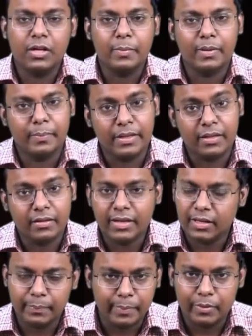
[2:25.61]
হিউম্যান বিং
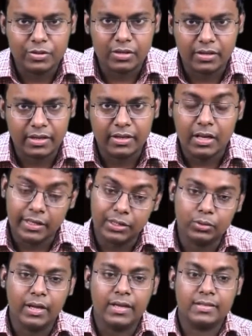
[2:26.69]
এখানে প্রিপোজিশন নেই
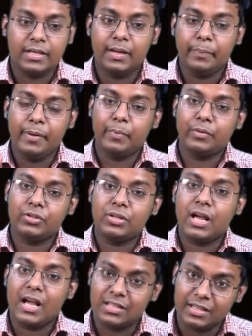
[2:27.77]
কিন্তু হ্যাঁ যেখানে প্রিপোজিশন
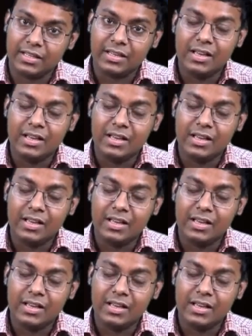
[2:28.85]
আসে